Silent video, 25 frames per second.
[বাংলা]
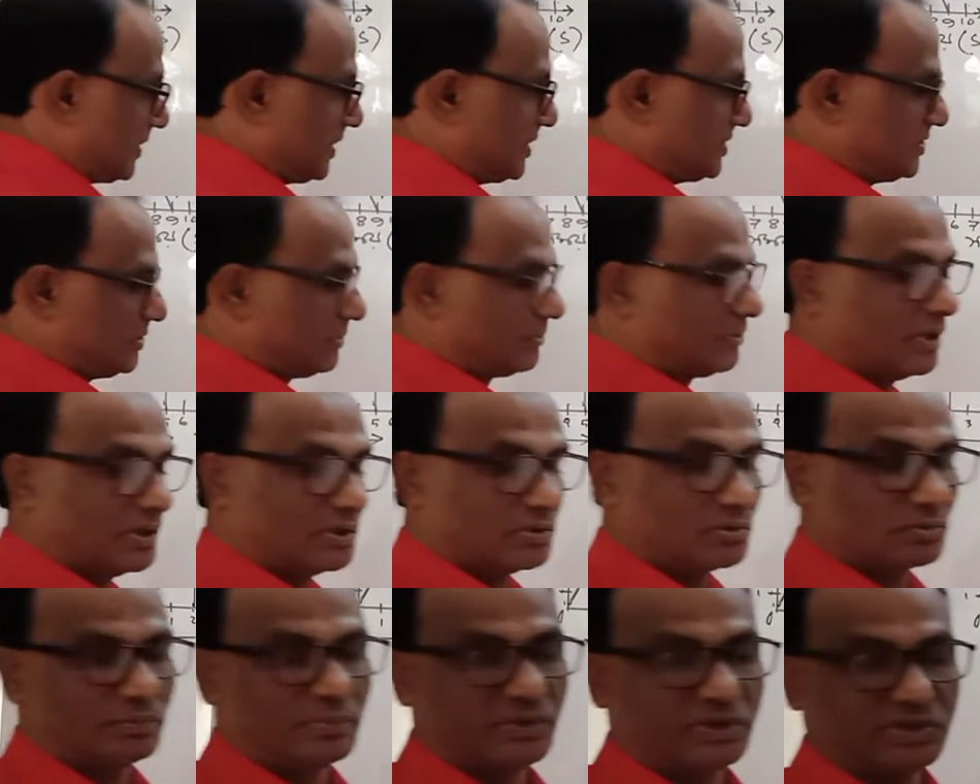এস ইকুয়াল
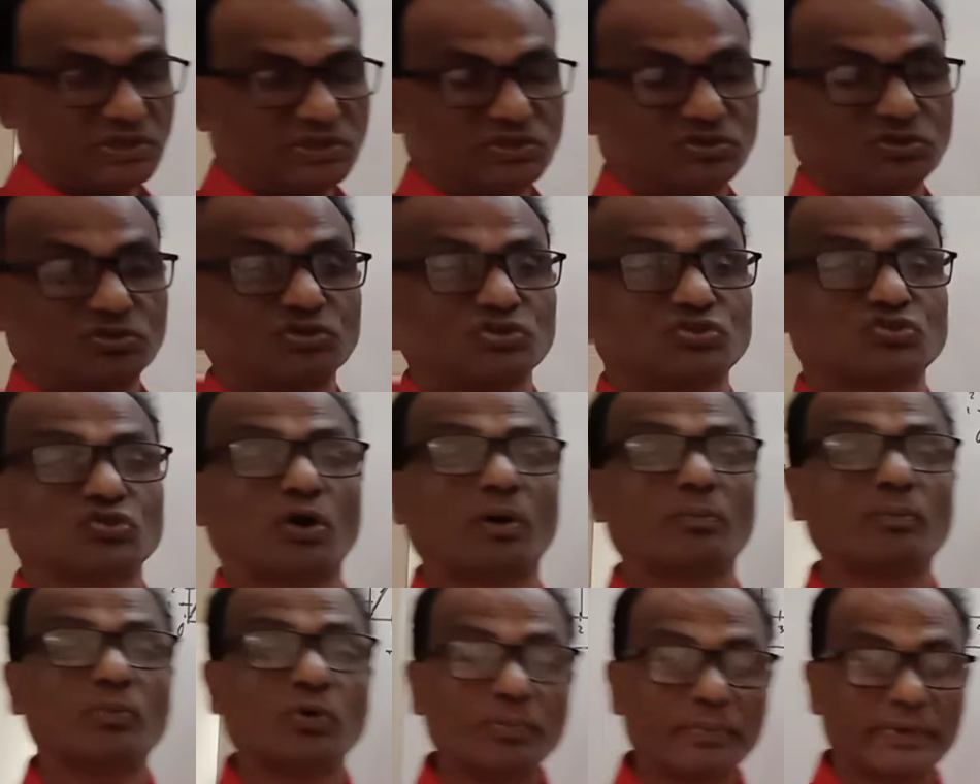টু ভিটি যদি
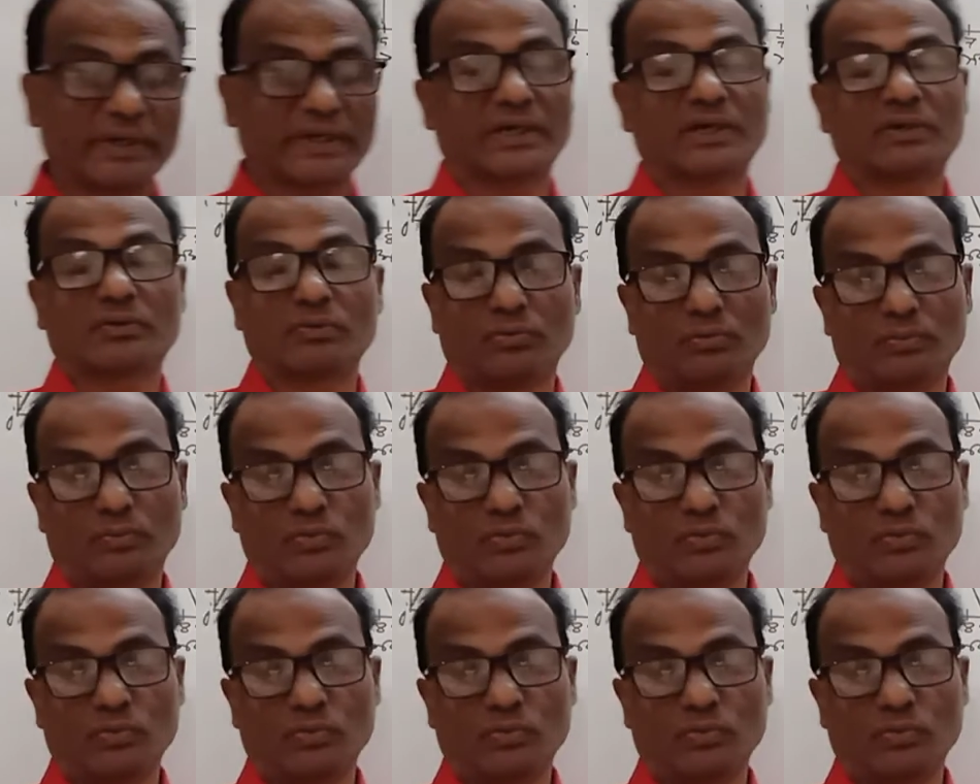সমবেগে কোনো